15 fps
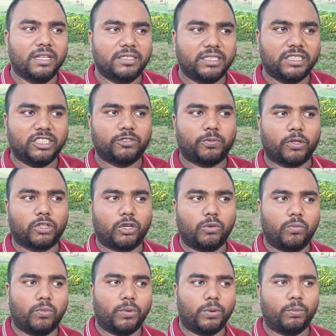জিনিসপত্র
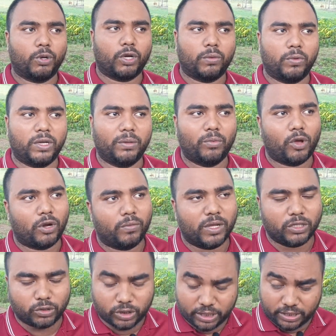মোটামুটি বড়
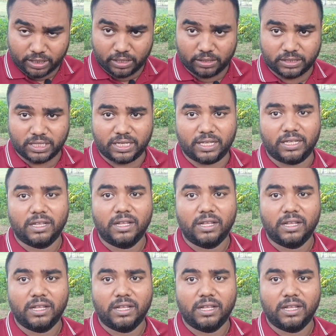মানুষের যে